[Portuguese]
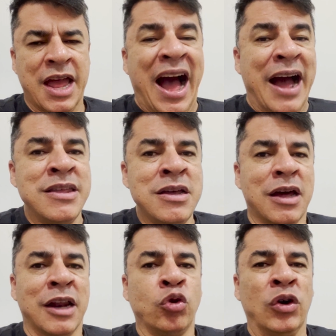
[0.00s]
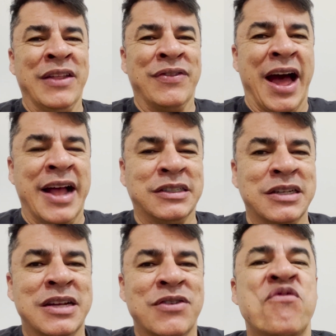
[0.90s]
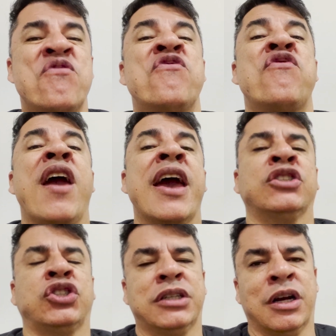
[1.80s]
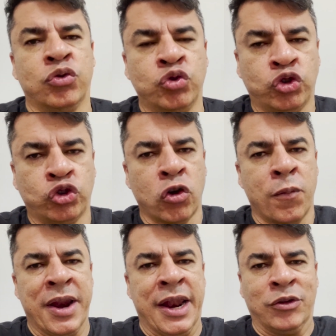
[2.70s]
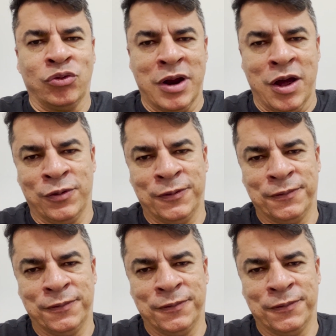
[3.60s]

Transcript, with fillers: A incredulidade fecha o sobrenatural.